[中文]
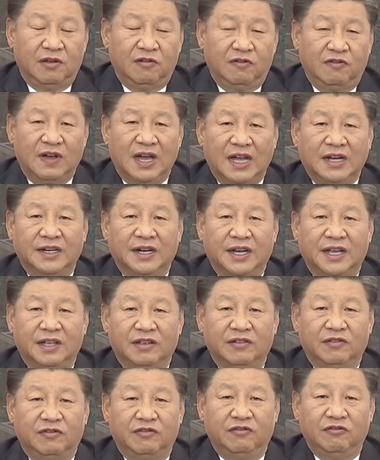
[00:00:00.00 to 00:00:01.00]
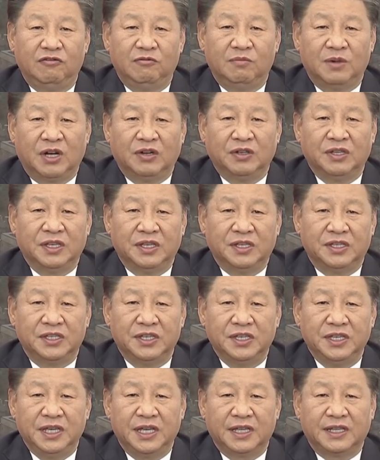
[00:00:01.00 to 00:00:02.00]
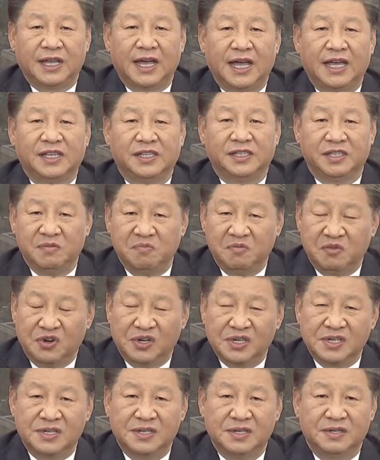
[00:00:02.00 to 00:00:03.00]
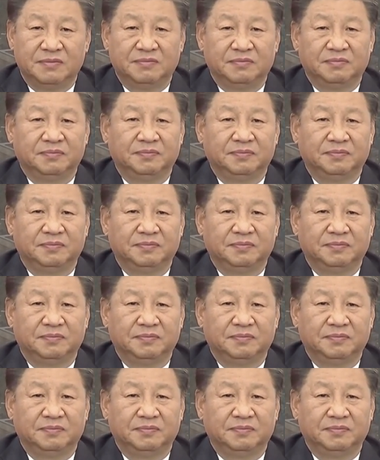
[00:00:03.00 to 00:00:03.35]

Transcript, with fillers: 发展服务贸易新业态新模式。